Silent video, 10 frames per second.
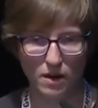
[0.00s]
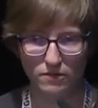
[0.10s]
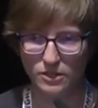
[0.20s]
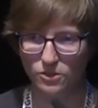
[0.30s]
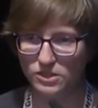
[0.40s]

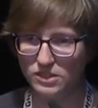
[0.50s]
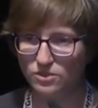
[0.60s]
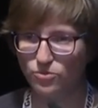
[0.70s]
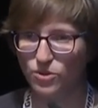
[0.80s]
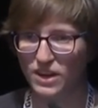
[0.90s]
wenn ihr euch diese
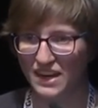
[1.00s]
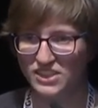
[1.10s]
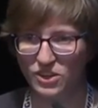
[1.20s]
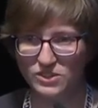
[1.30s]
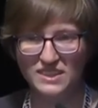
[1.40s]
Folie
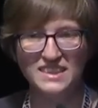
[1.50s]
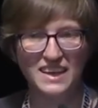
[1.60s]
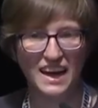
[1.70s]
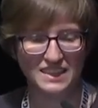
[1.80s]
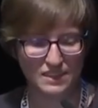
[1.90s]
anschaut, sind
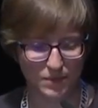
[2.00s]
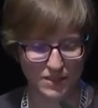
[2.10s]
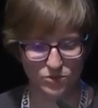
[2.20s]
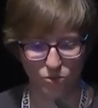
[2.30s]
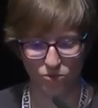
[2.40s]
gar nicht mal
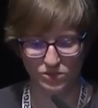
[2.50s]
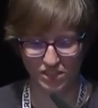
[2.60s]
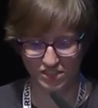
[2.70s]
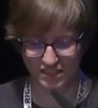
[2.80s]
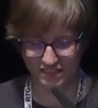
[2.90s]
so
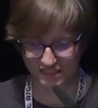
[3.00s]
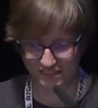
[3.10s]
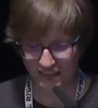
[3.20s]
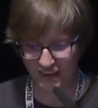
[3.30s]
unterschiedlich.